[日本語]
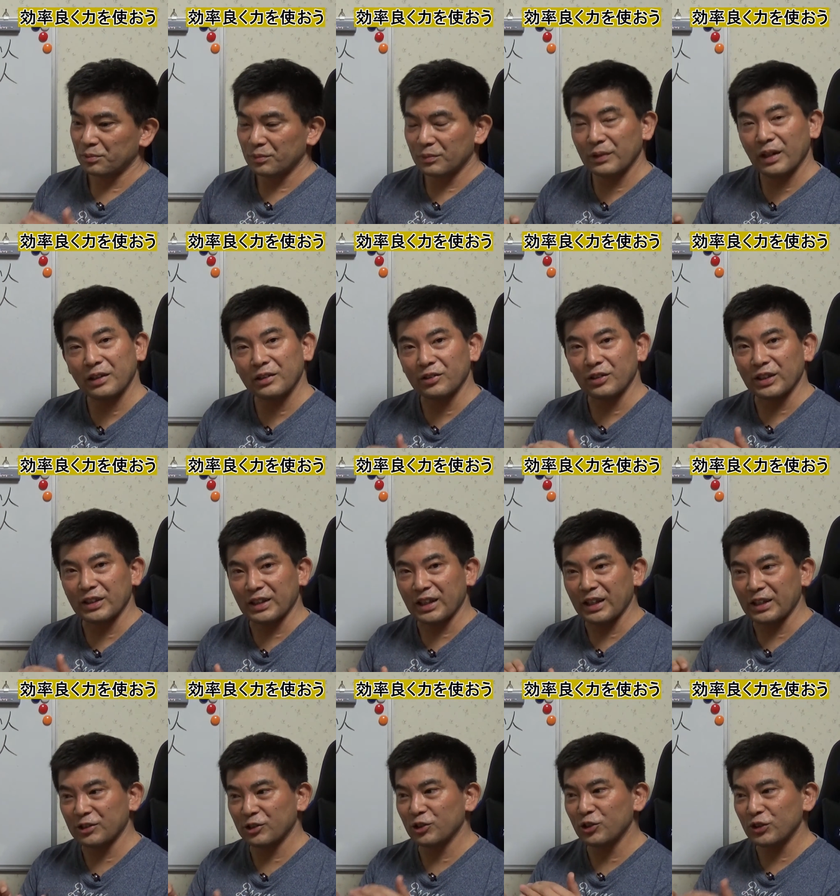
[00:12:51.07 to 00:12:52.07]
なんていうんですか
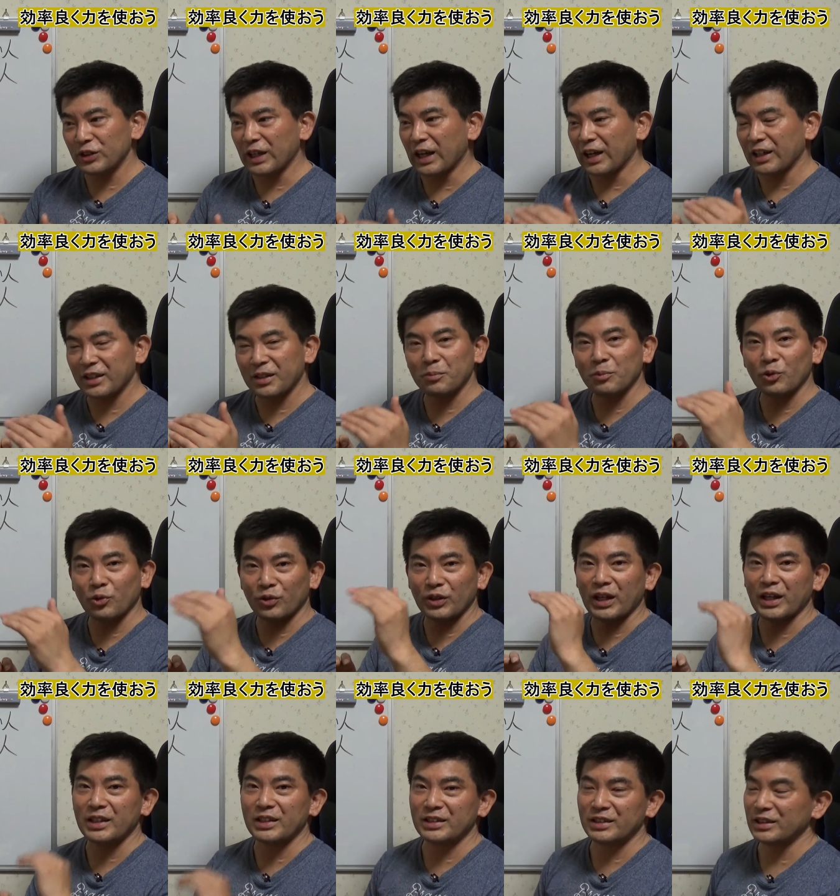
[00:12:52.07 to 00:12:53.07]
ね、すぐに飽きも来
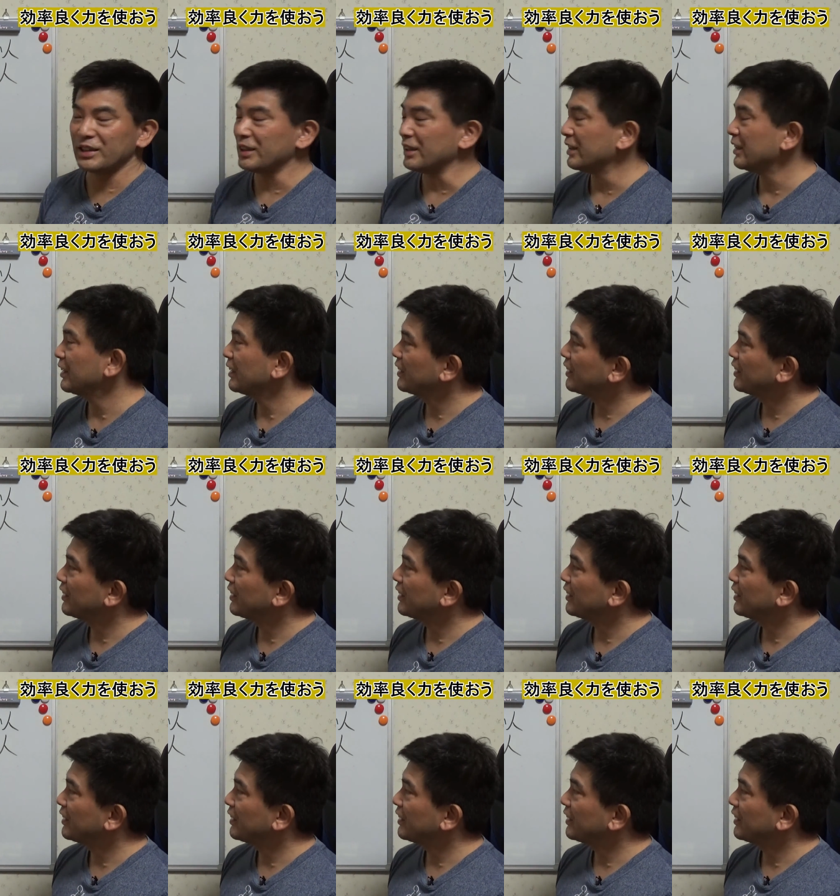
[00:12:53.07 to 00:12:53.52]
ないし、